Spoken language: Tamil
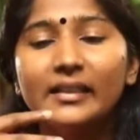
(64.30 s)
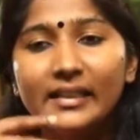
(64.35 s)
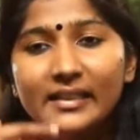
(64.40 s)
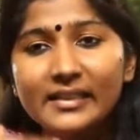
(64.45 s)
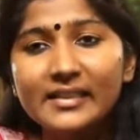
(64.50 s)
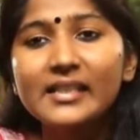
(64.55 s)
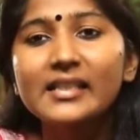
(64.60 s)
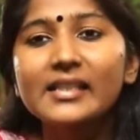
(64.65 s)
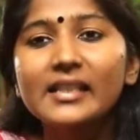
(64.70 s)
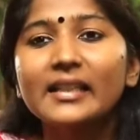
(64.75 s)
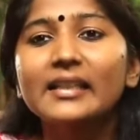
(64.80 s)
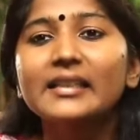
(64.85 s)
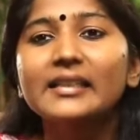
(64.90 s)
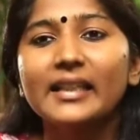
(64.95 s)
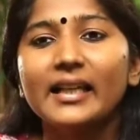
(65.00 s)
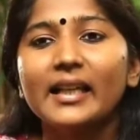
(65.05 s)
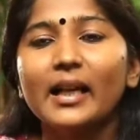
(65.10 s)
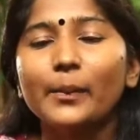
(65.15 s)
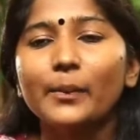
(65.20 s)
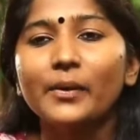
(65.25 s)
நெஞ்சு சளி
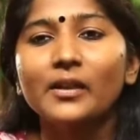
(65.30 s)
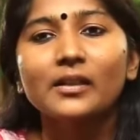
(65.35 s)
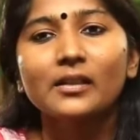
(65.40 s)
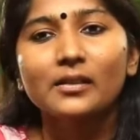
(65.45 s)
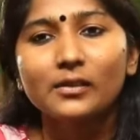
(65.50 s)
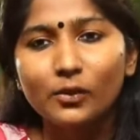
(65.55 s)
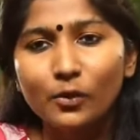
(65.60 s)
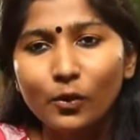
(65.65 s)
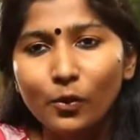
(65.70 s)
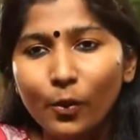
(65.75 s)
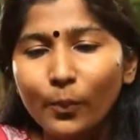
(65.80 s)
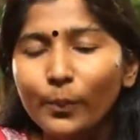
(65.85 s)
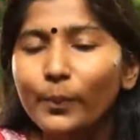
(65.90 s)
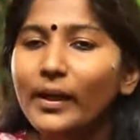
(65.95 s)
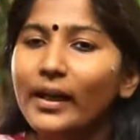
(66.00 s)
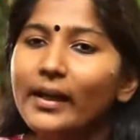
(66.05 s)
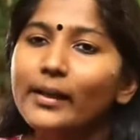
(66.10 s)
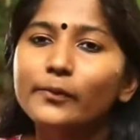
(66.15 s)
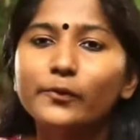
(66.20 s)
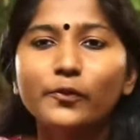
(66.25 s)
சேராமல் இருக்கிறதுக்கு
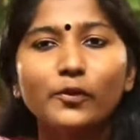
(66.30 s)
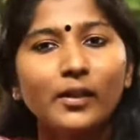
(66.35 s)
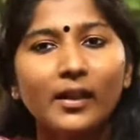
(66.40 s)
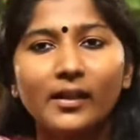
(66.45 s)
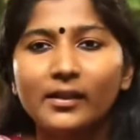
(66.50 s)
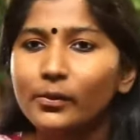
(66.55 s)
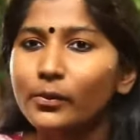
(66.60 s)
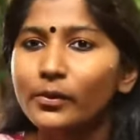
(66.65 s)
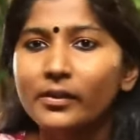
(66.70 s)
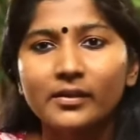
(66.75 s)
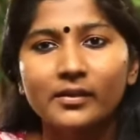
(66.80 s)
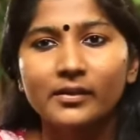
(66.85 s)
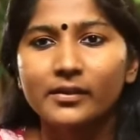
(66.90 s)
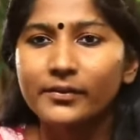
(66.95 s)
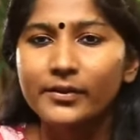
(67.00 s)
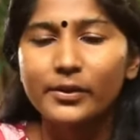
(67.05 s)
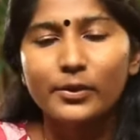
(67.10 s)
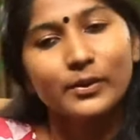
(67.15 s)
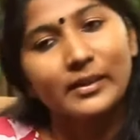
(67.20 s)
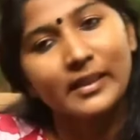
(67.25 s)
ரொம்ப ஹெல்ப்ஃபுல்லான ஒரு
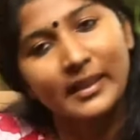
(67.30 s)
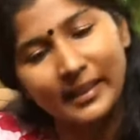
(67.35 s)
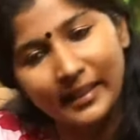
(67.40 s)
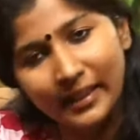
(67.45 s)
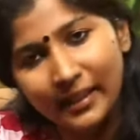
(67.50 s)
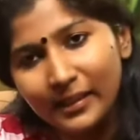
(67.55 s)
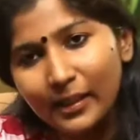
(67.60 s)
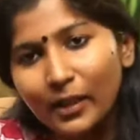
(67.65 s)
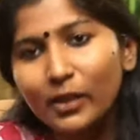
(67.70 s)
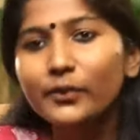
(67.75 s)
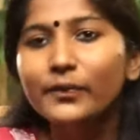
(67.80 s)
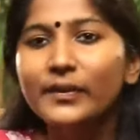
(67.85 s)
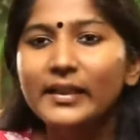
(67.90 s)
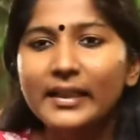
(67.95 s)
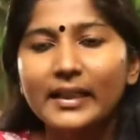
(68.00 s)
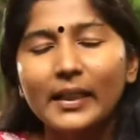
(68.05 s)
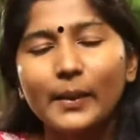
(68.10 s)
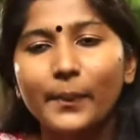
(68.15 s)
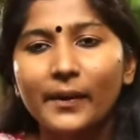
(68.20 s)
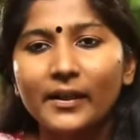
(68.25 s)
விஷயம் இது எல்லா நாளும்
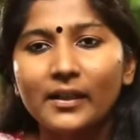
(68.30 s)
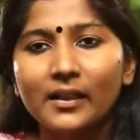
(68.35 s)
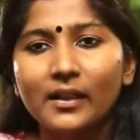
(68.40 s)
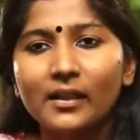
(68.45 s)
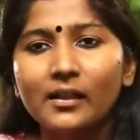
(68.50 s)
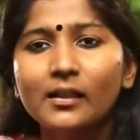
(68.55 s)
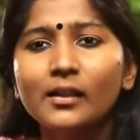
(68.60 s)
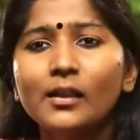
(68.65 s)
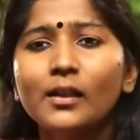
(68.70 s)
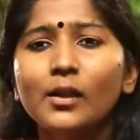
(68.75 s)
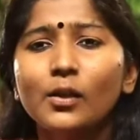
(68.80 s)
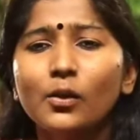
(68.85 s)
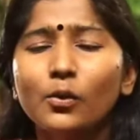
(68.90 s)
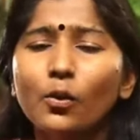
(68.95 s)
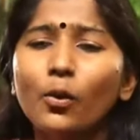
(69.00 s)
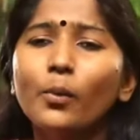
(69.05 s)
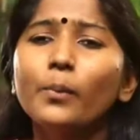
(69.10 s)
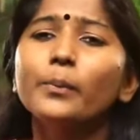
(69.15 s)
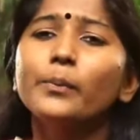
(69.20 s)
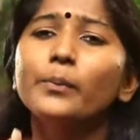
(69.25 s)
வீட்டிலே பண்ணலாம்
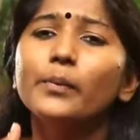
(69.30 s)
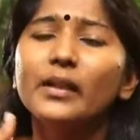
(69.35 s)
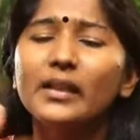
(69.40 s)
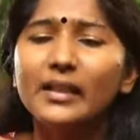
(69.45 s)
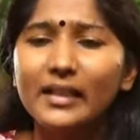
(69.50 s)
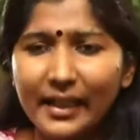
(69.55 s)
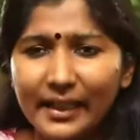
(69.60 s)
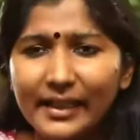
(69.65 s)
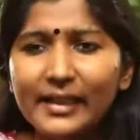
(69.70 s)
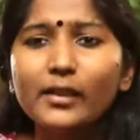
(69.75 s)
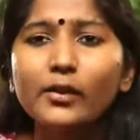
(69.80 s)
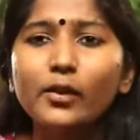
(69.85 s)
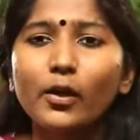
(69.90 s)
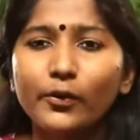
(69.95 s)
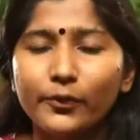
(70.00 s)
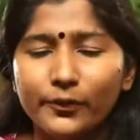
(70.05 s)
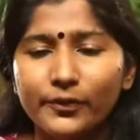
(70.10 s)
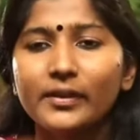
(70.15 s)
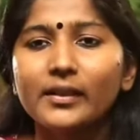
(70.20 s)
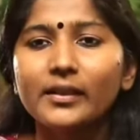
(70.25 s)
ரொம்ப ட்ரை
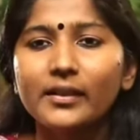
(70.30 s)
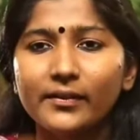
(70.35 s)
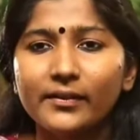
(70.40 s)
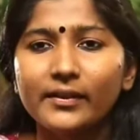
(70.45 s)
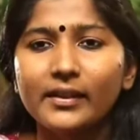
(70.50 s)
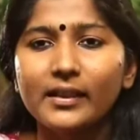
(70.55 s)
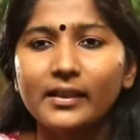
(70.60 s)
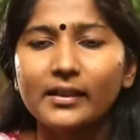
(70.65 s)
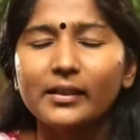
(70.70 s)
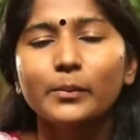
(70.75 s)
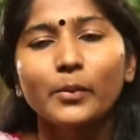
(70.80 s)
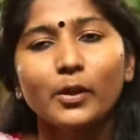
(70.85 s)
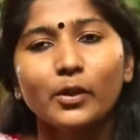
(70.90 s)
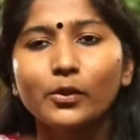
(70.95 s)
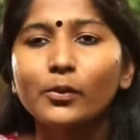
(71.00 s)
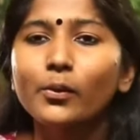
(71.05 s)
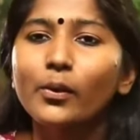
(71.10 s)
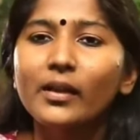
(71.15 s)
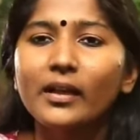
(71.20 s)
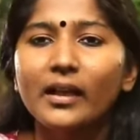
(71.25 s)
கிராஃப் இருக்கவங்க
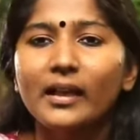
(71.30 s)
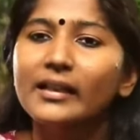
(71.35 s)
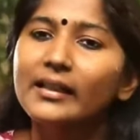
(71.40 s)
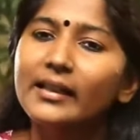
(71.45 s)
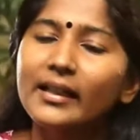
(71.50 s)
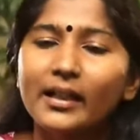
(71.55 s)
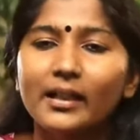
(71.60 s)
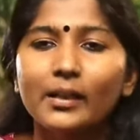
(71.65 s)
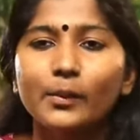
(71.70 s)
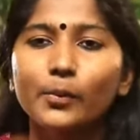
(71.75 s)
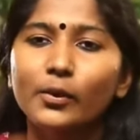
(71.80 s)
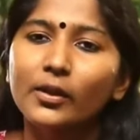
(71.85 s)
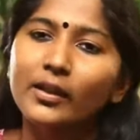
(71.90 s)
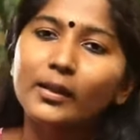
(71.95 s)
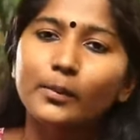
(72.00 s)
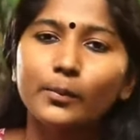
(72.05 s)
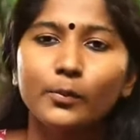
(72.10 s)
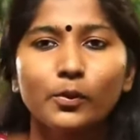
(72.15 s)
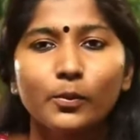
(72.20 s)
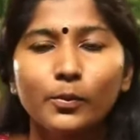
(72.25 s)
மட்டும் ஒரு நாளைக்கு ரெண்டு முறை
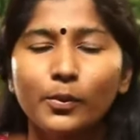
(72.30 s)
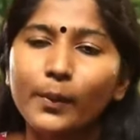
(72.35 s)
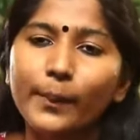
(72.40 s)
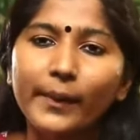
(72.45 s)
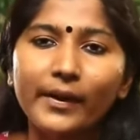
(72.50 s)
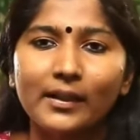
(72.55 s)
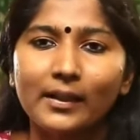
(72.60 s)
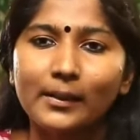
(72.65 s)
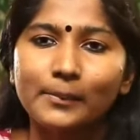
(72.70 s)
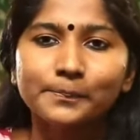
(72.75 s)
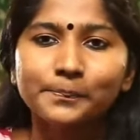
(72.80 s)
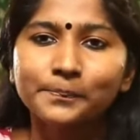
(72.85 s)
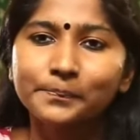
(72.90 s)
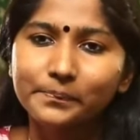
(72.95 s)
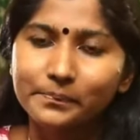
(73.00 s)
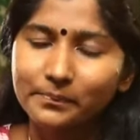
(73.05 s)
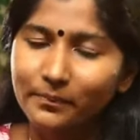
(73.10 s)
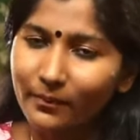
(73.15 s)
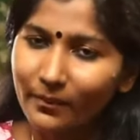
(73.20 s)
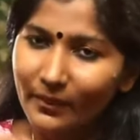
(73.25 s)
இல்லை மூணு முறை பண்ணலாம்
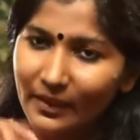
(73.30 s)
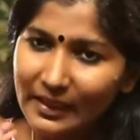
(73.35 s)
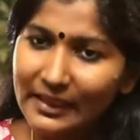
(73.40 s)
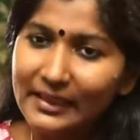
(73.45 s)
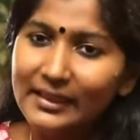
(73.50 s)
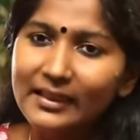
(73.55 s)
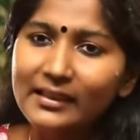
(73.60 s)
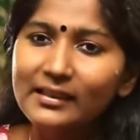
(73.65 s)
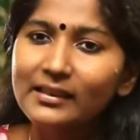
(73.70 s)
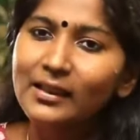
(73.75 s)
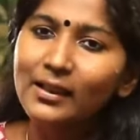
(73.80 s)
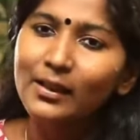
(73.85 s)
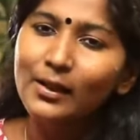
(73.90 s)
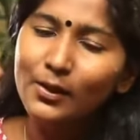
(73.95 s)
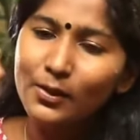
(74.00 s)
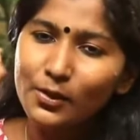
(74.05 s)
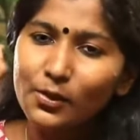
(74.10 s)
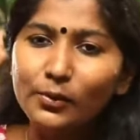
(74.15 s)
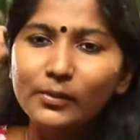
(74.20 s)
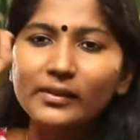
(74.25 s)
இல்லை
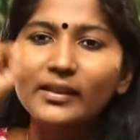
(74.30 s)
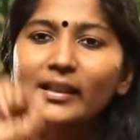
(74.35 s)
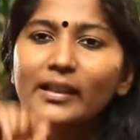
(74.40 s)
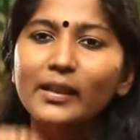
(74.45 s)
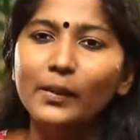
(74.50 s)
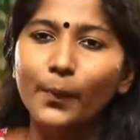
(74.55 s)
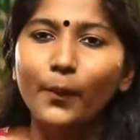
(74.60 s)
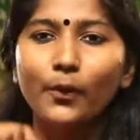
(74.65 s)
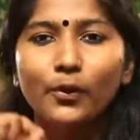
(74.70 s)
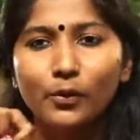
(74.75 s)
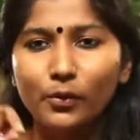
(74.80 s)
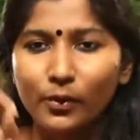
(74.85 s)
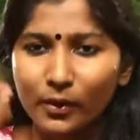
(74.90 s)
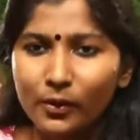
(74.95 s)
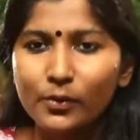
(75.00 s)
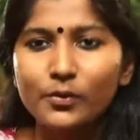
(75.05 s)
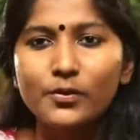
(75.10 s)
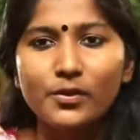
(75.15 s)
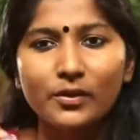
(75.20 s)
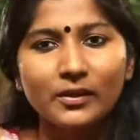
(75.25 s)
சுடுதண்ணியில் போட்டு கூட
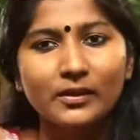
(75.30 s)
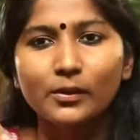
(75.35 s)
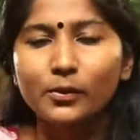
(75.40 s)
கொஞ்சம்